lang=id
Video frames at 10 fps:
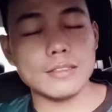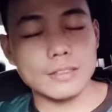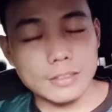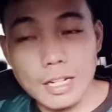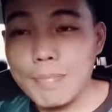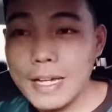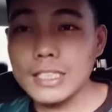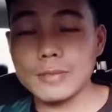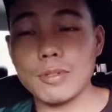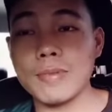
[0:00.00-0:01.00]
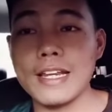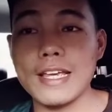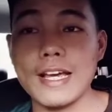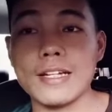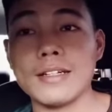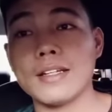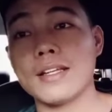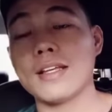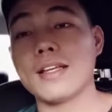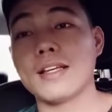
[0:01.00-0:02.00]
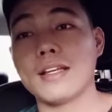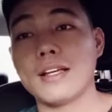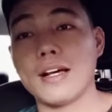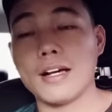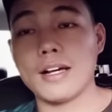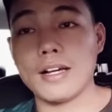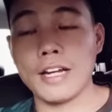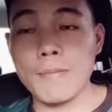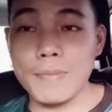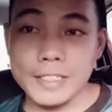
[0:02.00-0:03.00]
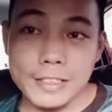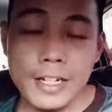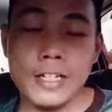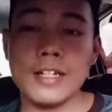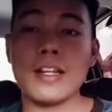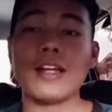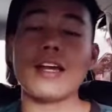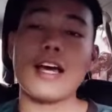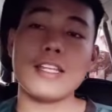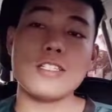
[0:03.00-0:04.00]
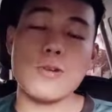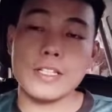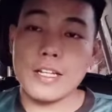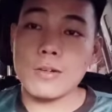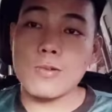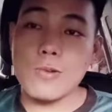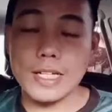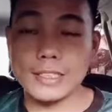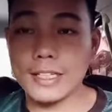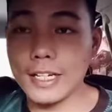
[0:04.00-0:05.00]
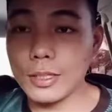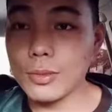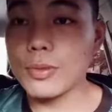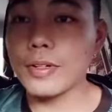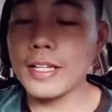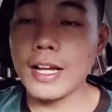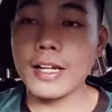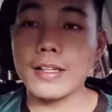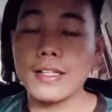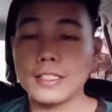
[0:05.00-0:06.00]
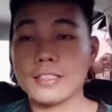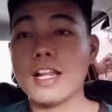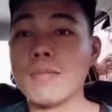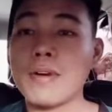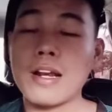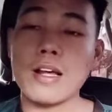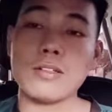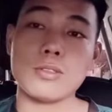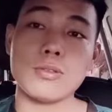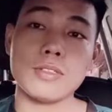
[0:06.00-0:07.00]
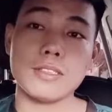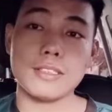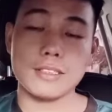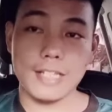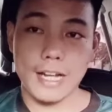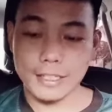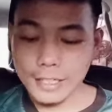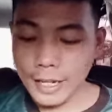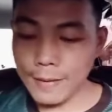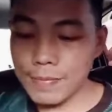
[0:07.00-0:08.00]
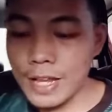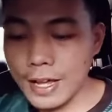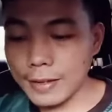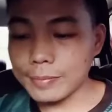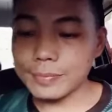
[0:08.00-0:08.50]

selepas pemilihan uh, presiden dan ahli jawatan kuasa itu yang sedang berlangsung saat ini. Nah,